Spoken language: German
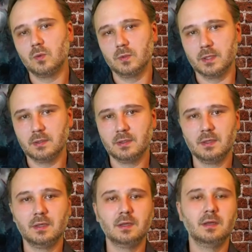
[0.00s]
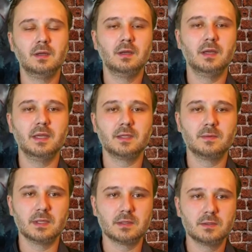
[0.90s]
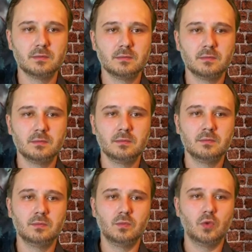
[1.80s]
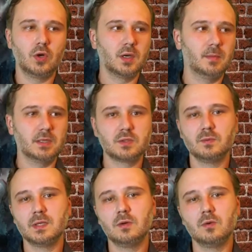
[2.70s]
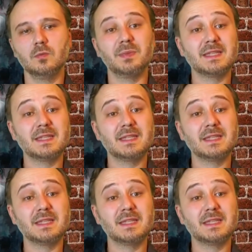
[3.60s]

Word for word: oder etwas noch einmal zu wiederholen.